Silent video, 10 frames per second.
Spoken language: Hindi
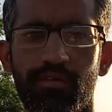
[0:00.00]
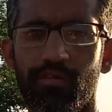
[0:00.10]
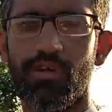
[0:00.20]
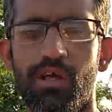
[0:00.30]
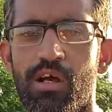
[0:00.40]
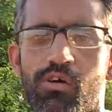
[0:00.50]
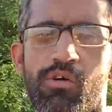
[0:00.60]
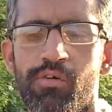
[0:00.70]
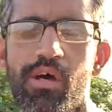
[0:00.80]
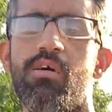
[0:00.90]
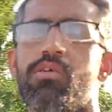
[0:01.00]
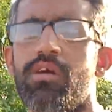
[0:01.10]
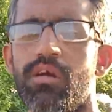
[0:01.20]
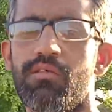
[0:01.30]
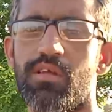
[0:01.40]
फिर उधर अलाव ना
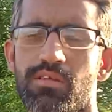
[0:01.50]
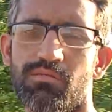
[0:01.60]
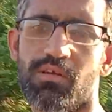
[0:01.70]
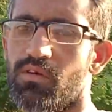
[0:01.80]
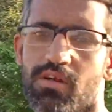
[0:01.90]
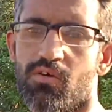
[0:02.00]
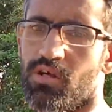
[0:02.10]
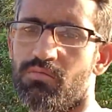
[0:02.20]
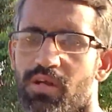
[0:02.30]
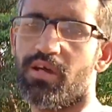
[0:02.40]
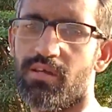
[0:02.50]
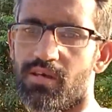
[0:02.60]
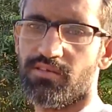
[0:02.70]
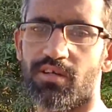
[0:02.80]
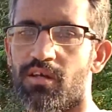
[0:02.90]
होने की वजह से फिर वीडियो नहीं बनाई
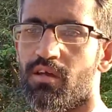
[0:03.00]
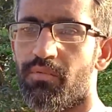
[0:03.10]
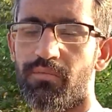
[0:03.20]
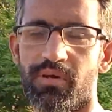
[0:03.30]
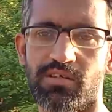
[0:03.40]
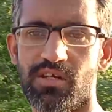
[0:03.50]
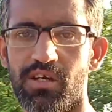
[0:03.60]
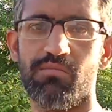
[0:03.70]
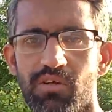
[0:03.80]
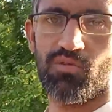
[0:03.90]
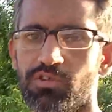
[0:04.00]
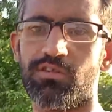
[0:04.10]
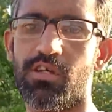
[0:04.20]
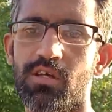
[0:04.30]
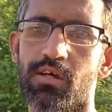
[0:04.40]
जा सकती अपनी परेशानी भी कुछ
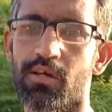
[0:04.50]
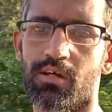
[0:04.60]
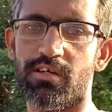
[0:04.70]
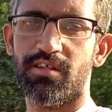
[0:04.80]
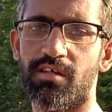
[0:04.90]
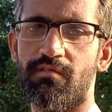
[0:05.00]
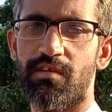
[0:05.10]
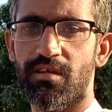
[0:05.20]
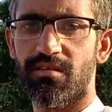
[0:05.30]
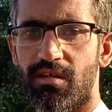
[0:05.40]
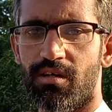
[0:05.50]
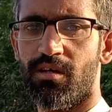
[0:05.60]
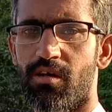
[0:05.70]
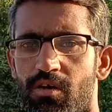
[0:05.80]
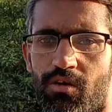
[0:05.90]
थी लगन की वजह से
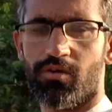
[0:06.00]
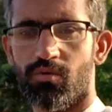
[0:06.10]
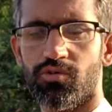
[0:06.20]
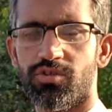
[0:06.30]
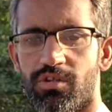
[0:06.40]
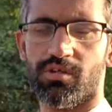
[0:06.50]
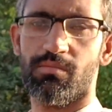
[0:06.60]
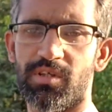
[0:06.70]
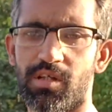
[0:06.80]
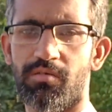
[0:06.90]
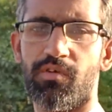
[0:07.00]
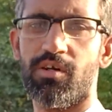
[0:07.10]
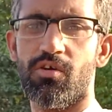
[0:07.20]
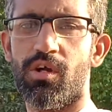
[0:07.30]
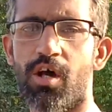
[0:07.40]
और कुछ मतलब
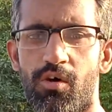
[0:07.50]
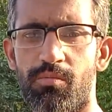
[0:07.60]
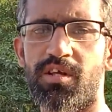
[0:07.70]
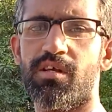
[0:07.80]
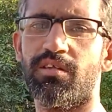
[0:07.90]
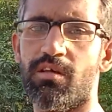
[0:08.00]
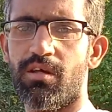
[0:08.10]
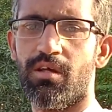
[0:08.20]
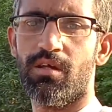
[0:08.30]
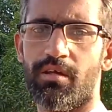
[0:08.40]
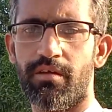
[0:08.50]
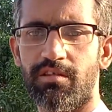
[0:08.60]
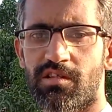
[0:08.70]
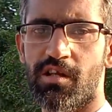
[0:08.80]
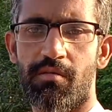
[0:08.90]
वीडियो अलाव भी नहीं थी
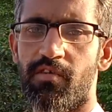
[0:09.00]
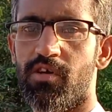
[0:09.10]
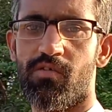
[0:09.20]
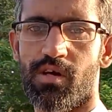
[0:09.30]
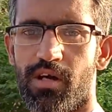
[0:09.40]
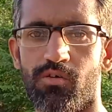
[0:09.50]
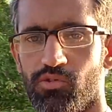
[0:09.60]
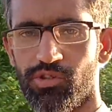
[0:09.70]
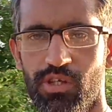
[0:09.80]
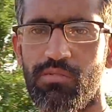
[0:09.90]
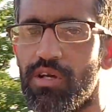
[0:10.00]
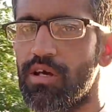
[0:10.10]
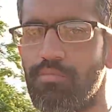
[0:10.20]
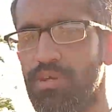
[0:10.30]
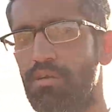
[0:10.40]
इसलिए वीडियो वगैरह कुछ नहीं
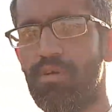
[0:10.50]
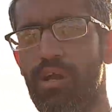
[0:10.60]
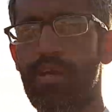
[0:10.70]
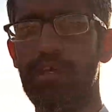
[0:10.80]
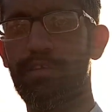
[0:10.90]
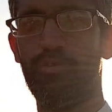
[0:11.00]
बनाया फिर हम आ गया तो